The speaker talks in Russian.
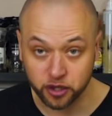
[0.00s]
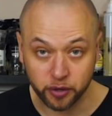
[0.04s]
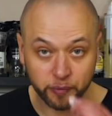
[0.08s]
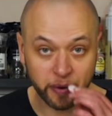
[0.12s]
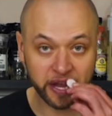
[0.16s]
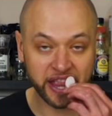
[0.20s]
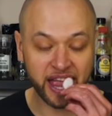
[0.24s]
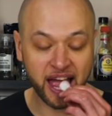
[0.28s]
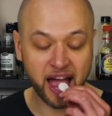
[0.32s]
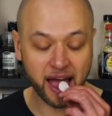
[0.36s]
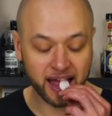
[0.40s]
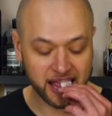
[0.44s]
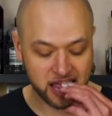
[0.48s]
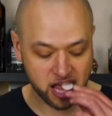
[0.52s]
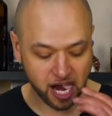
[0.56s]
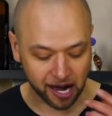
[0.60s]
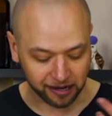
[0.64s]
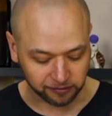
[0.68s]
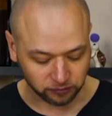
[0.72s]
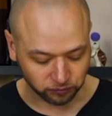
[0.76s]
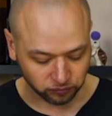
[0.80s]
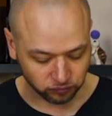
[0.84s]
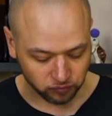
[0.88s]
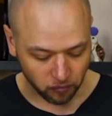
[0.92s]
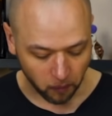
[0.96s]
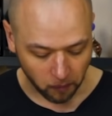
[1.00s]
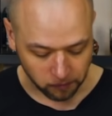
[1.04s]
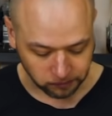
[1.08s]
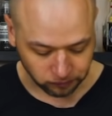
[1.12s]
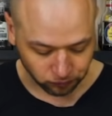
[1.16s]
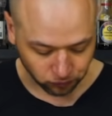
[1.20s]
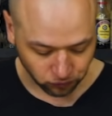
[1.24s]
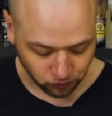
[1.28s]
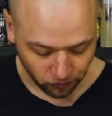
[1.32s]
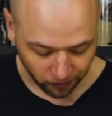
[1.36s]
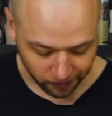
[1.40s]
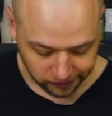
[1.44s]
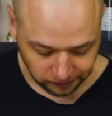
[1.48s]
чтобы она
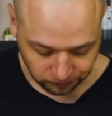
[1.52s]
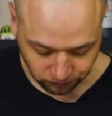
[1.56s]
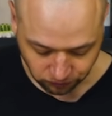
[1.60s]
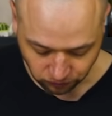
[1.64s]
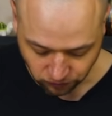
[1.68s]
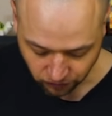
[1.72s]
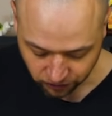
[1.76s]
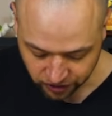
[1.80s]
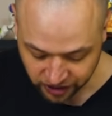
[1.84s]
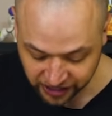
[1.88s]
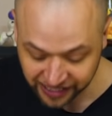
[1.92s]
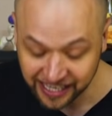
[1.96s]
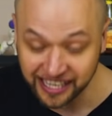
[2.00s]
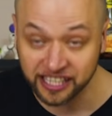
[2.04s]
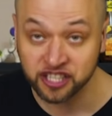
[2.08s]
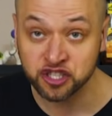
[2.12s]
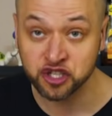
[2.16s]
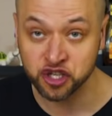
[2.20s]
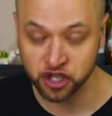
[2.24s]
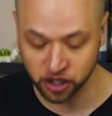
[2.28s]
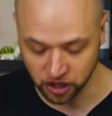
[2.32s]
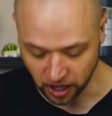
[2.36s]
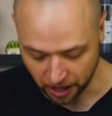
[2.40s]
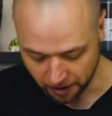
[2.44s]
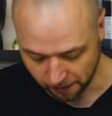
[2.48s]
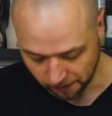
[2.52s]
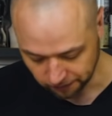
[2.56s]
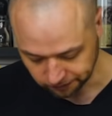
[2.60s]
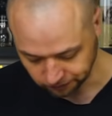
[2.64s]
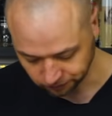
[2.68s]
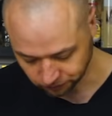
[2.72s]
не горчила.